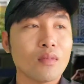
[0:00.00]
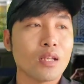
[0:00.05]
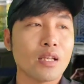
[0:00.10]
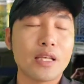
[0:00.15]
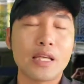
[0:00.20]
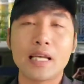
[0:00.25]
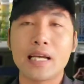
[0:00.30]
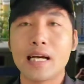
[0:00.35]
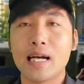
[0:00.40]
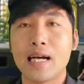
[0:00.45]

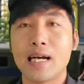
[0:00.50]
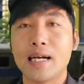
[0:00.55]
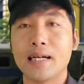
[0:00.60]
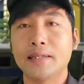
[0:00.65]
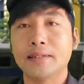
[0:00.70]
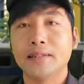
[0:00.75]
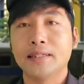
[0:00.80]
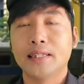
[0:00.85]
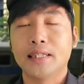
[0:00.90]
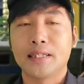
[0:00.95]
thì à,
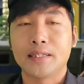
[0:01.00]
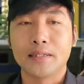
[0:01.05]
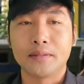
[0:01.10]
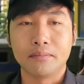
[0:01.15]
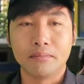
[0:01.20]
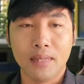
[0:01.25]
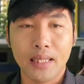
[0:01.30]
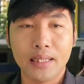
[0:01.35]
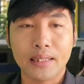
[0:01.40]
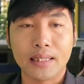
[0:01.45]

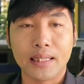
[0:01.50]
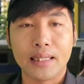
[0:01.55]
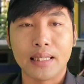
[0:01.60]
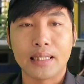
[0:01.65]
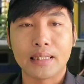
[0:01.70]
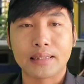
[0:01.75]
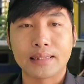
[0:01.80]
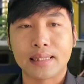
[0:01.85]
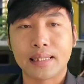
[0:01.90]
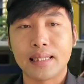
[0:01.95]
được biết thì
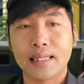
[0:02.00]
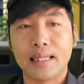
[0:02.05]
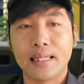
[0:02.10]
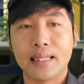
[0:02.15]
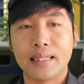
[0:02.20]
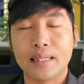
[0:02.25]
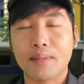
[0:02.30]
à,